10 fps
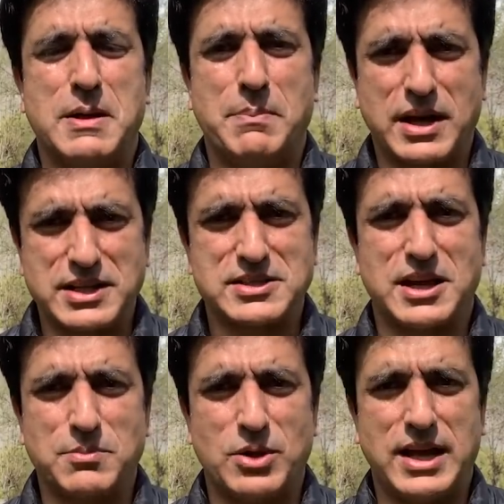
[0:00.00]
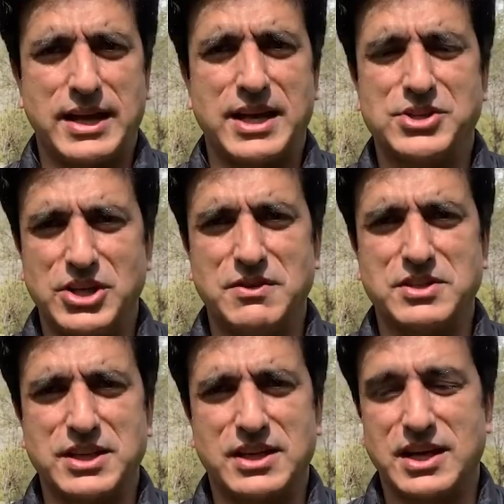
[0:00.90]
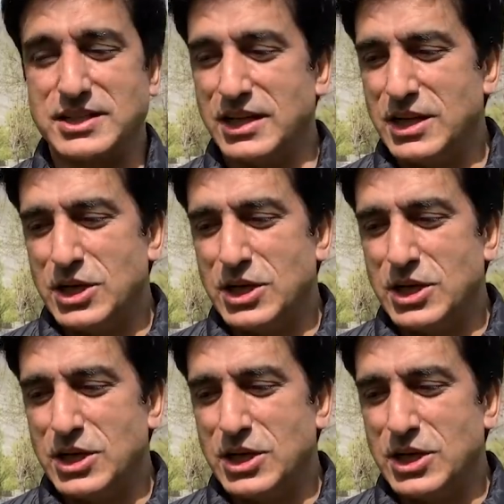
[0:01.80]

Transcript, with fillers: पाकिस्तान बुलाया गया चीनी वजीर खारजा